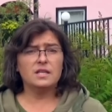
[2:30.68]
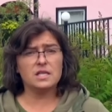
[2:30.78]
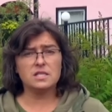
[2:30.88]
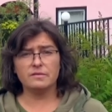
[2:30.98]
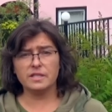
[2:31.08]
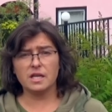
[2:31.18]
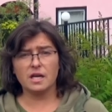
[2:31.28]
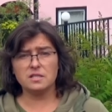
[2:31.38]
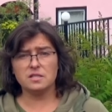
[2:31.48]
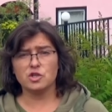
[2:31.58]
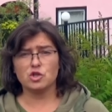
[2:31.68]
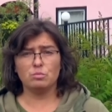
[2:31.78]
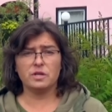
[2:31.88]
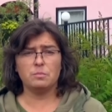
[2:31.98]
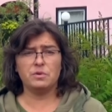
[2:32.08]
Если вы не хотите,
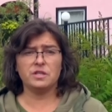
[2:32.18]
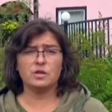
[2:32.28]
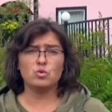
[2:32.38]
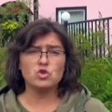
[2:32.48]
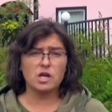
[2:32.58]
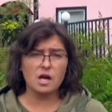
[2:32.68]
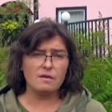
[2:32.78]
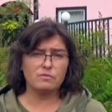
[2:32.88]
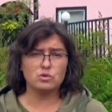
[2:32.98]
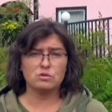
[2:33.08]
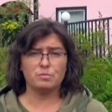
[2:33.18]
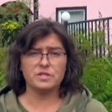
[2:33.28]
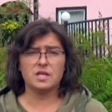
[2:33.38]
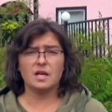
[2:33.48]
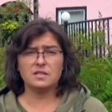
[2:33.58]
чтобы рябинник уже к августу
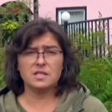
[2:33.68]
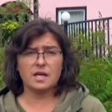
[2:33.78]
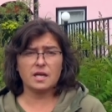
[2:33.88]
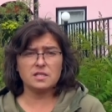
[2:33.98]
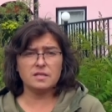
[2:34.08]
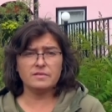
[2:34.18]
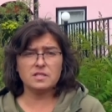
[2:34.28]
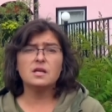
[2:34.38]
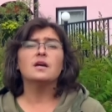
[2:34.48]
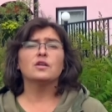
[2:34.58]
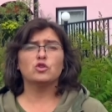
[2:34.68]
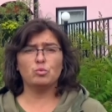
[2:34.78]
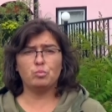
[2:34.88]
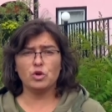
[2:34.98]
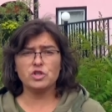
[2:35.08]
потерял декоративность,
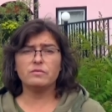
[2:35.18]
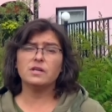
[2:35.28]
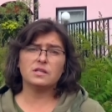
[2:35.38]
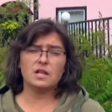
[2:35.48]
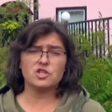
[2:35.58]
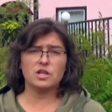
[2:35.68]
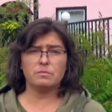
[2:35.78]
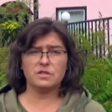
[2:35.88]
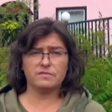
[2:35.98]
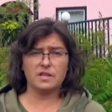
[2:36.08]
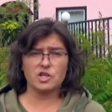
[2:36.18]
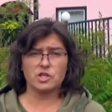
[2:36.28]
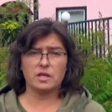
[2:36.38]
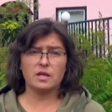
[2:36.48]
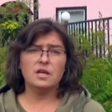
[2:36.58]
то почва должна быть
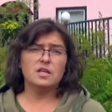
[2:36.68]
влажной.